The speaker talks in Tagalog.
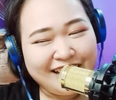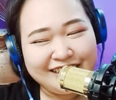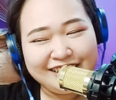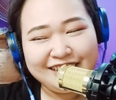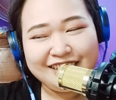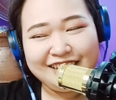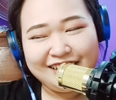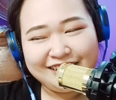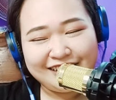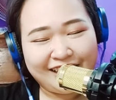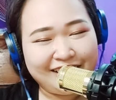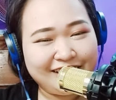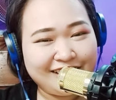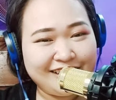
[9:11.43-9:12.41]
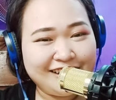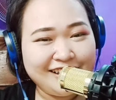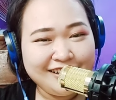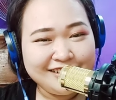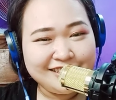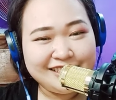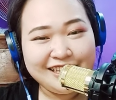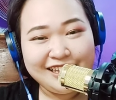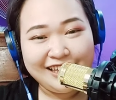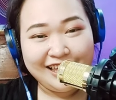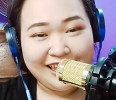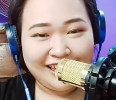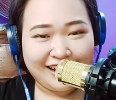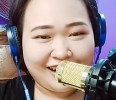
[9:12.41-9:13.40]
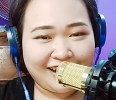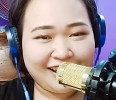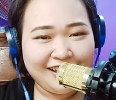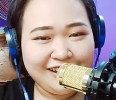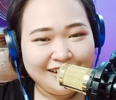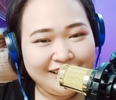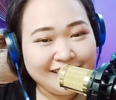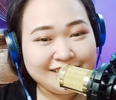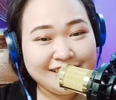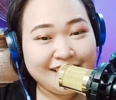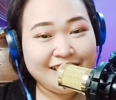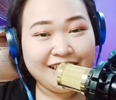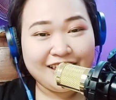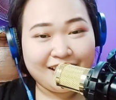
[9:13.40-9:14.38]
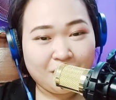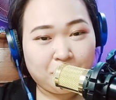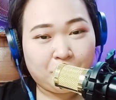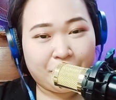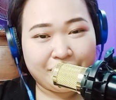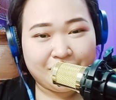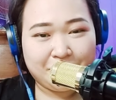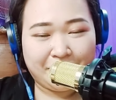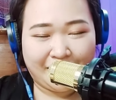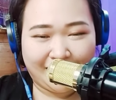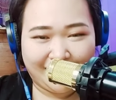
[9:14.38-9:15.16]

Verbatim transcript: At hindi rin tayo singer La singer pwede eh, ba?